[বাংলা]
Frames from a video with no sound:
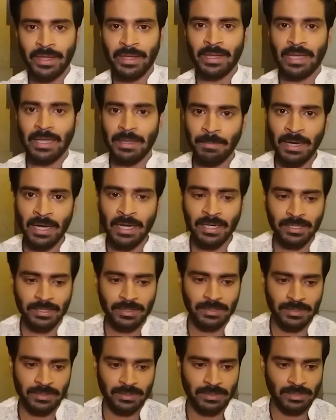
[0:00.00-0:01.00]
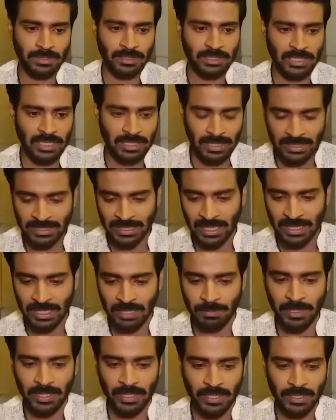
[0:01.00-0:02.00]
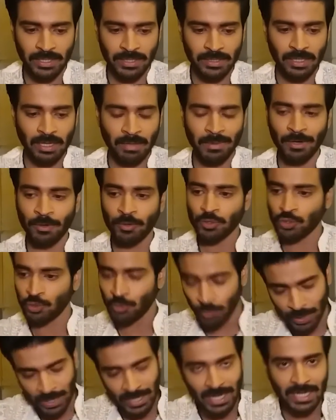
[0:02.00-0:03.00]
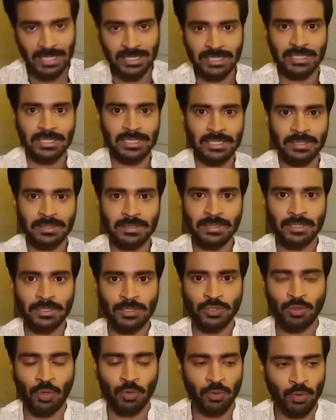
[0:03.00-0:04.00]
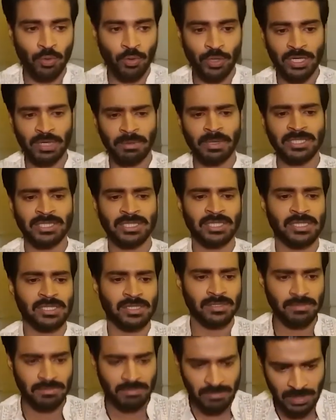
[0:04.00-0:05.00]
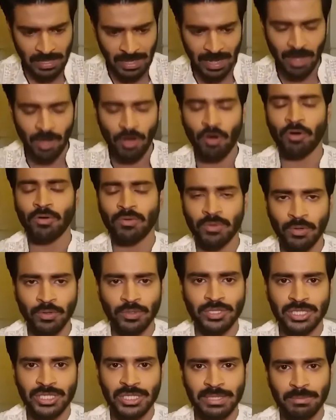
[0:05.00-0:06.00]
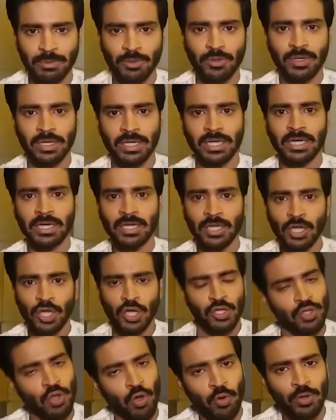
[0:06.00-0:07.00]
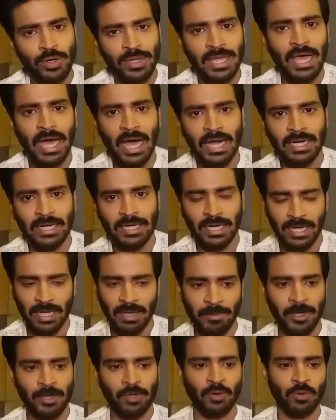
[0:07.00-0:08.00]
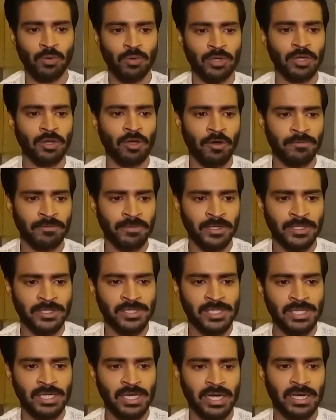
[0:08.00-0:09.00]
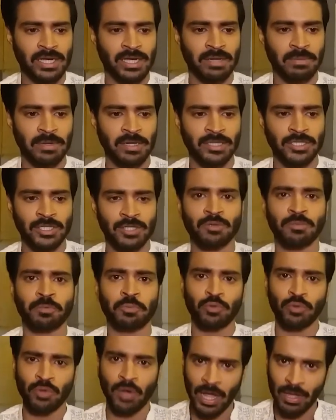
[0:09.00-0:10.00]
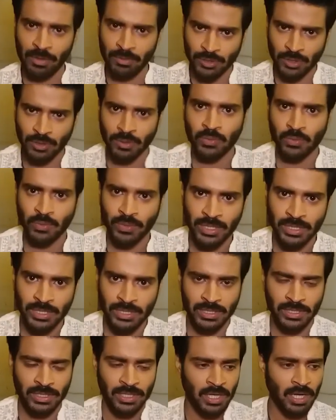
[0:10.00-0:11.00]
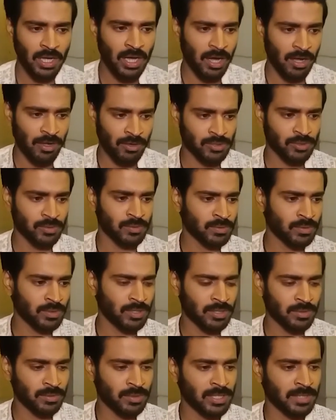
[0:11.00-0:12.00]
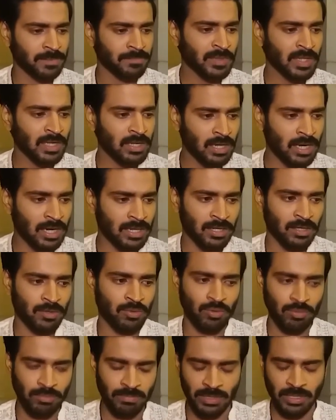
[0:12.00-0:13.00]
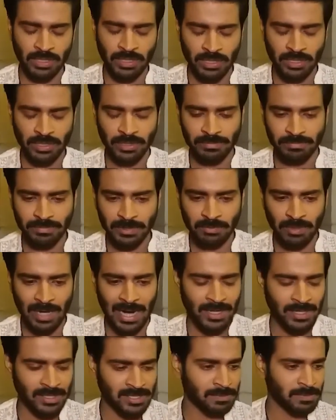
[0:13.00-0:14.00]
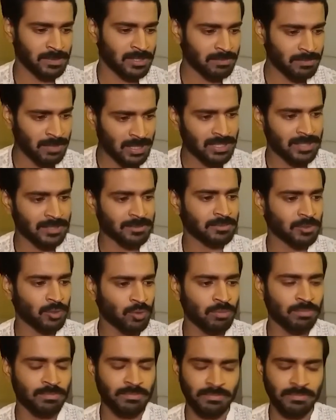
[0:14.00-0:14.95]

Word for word: এবার সেটা জানতে পারে এবার ও ছুটে আসে ততক্ষণে এবার জাস্ট দেয়া হচ্ছে ভোগটা তখন গিয়ে আটকায় এবার গৌরীর অবভিয়াসলি একটা মানে যেহেতু পুরো আয়োজন করেছে আয়োজন করে টোরে একটা খুব কী বলে অ্যান্টিসিপেটেড মানে খুব